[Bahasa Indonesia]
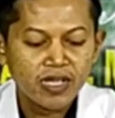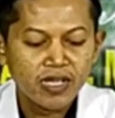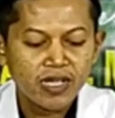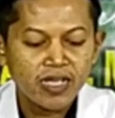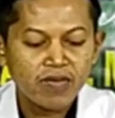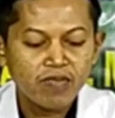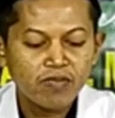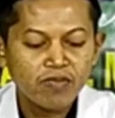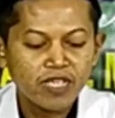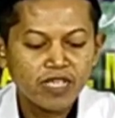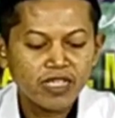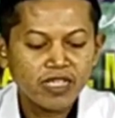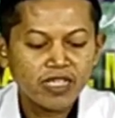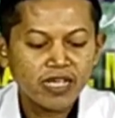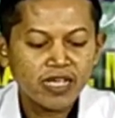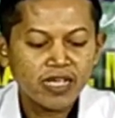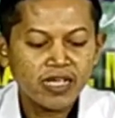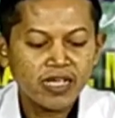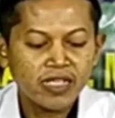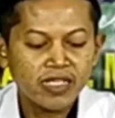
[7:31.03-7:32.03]
Lam
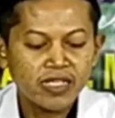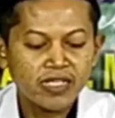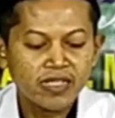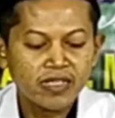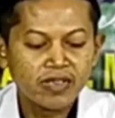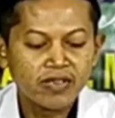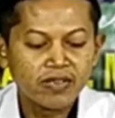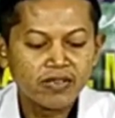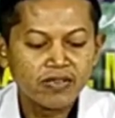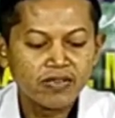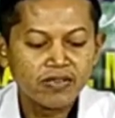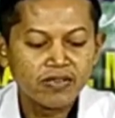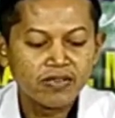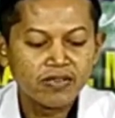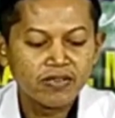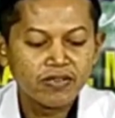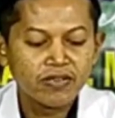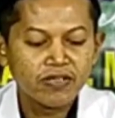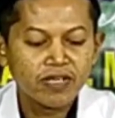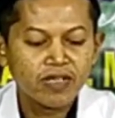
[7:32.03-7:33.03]
yattahid
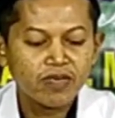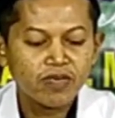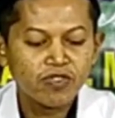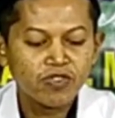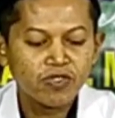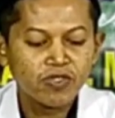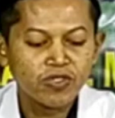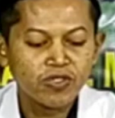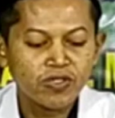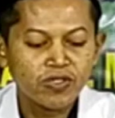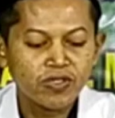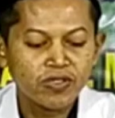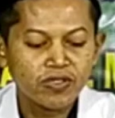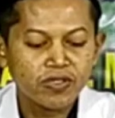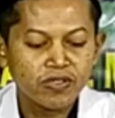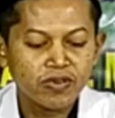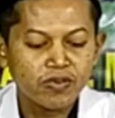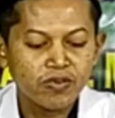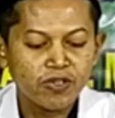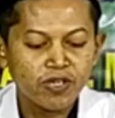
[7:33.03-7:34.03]
ora mundut
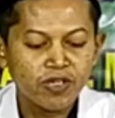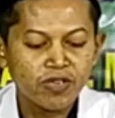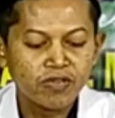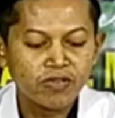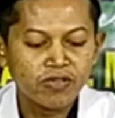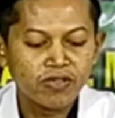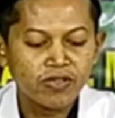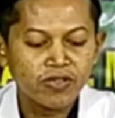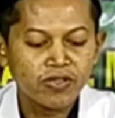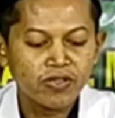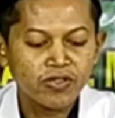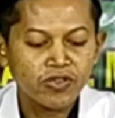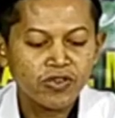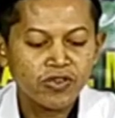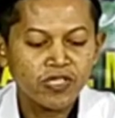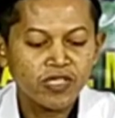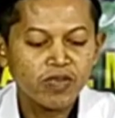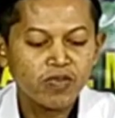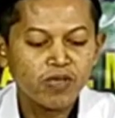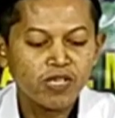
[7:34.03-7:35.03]
sapa Allah
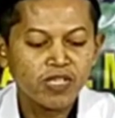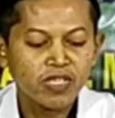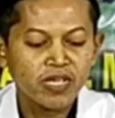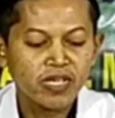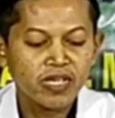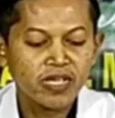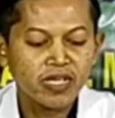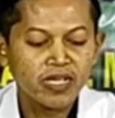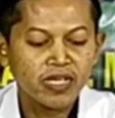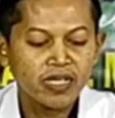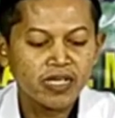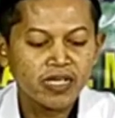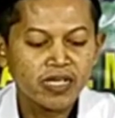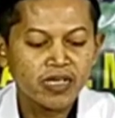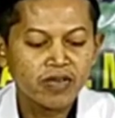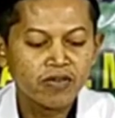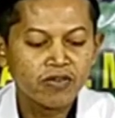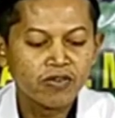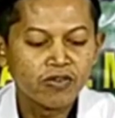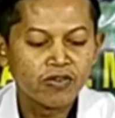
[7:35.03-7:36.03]
sahibatan ing
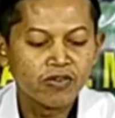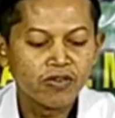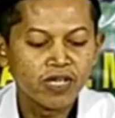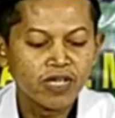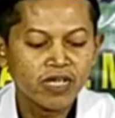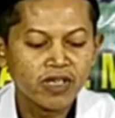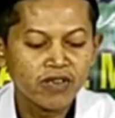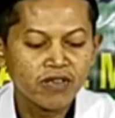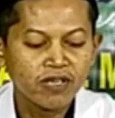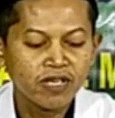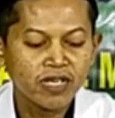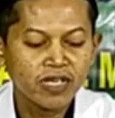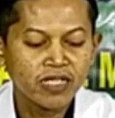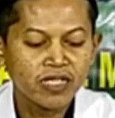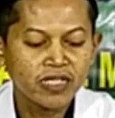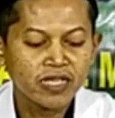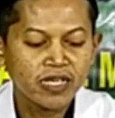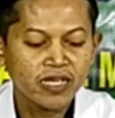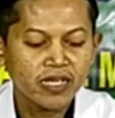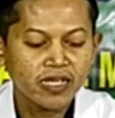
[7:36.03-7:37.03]
garwa wala
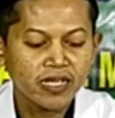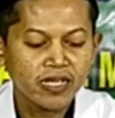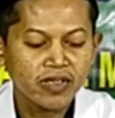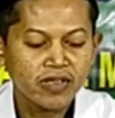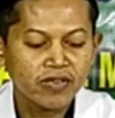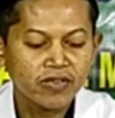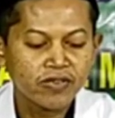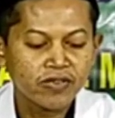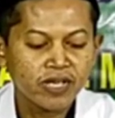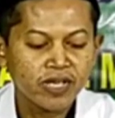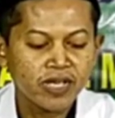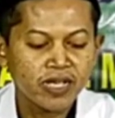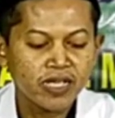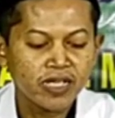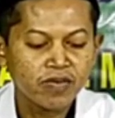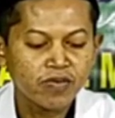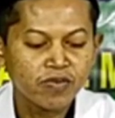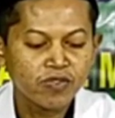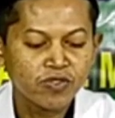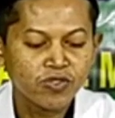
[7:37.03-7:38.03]
waladan lan ora
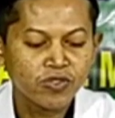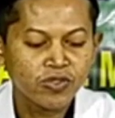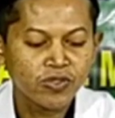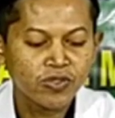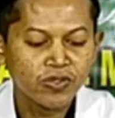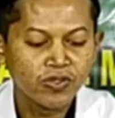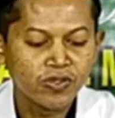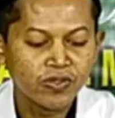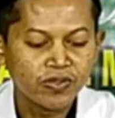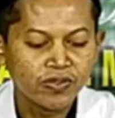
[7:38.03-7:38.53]
ing putra